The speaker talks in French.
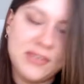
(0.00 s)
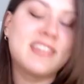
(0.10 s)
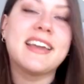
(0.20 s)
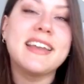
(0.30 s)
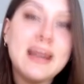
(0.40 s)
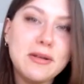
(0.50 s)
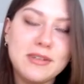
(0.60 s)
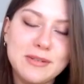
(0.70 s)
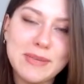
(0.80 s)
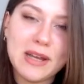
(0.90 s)
Enfin, c'est
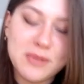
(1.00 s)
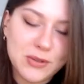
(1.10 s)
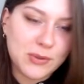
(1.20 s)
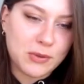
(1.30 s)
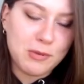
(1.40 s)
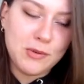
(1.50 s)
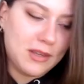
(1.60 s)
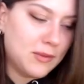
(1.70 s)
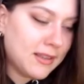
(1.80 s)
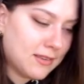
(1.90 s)
rien par rapport aux 30 minutes
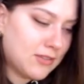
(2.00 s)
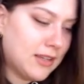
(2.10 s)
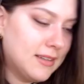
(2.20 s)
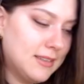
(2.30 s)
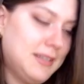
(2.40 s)
qui nous restent. Enfin,